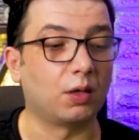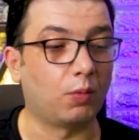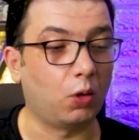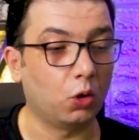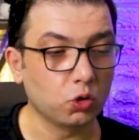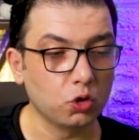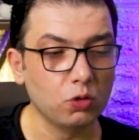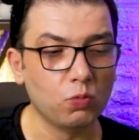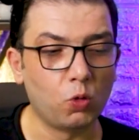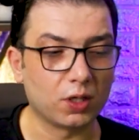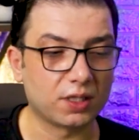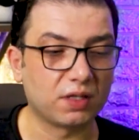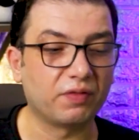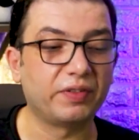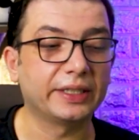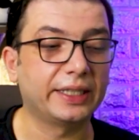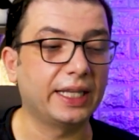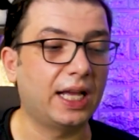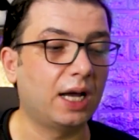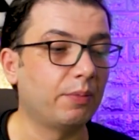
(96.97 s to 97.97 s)
تبعه وشو
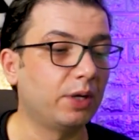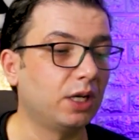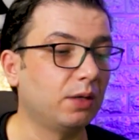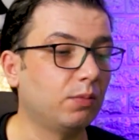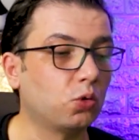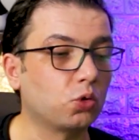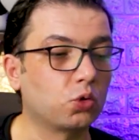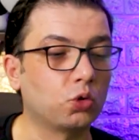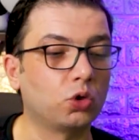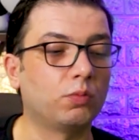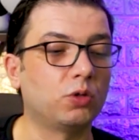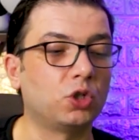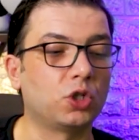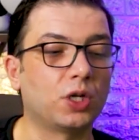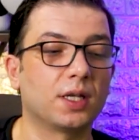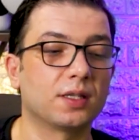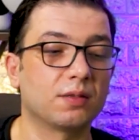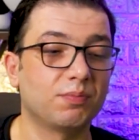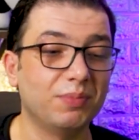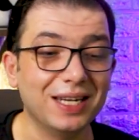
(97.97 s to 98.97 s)
المواصفات العامه اللي موجوده
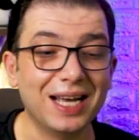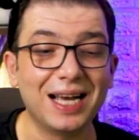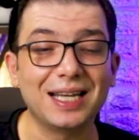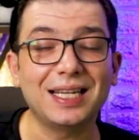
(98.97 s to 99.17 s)
بالجهاز بناء